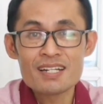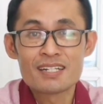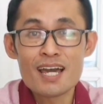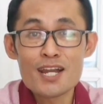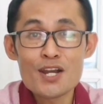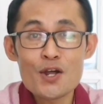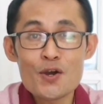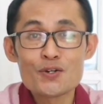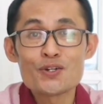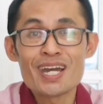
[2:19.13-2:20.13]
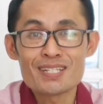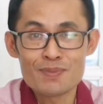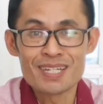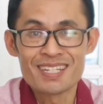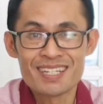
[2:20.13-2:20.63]
dan
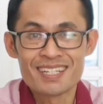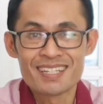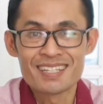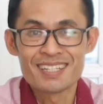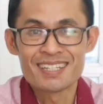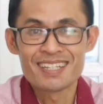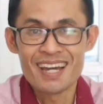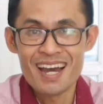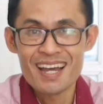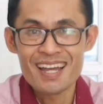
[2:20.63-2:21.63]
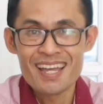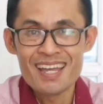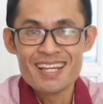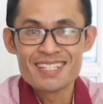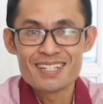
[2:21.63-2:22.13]
OSP Ya.
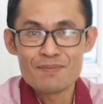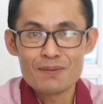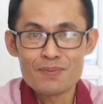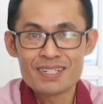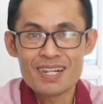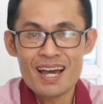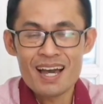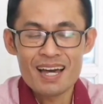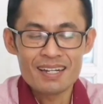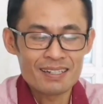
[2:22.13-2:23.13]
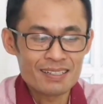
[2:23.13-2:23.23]
Jadi perbedaan